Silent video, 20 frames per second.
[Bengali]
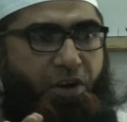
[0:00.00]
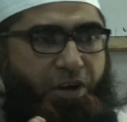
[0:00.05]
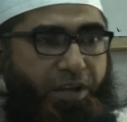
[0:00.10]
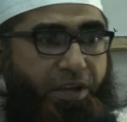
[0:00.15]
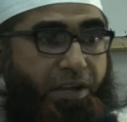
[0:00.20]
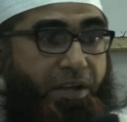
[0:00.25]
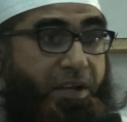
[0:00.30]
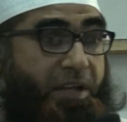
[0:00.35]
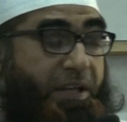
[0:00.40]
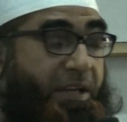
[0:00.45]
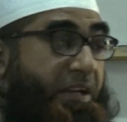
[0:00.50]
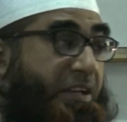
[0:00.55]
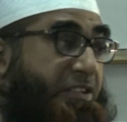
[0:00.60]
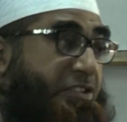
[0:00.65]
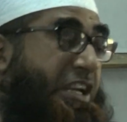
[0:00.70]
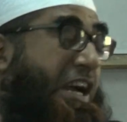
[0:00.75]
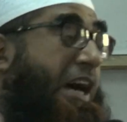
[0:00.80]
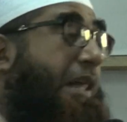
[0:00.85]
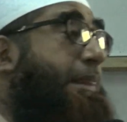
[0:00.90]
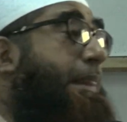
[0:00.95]
হয়
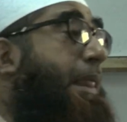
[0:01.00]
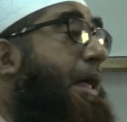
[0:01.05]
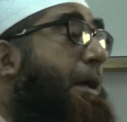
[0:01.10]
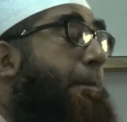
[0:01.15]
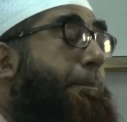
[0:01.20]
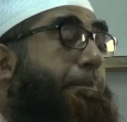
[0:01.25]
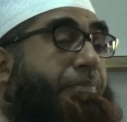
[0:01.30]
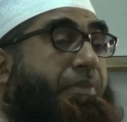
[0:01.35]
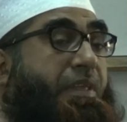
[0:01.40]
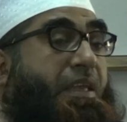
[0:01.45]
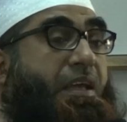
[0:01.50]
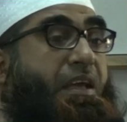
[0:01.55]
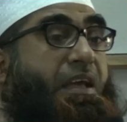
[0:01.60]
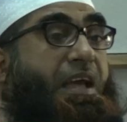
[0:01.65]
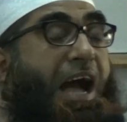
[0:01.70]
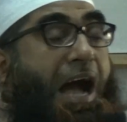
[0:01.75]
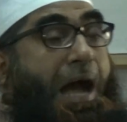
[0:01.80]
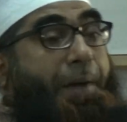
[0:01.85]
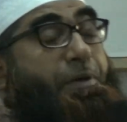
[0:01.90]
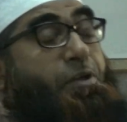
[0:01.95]
যে আল্লাহ
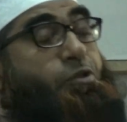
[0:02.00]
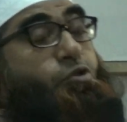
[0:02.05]
আমি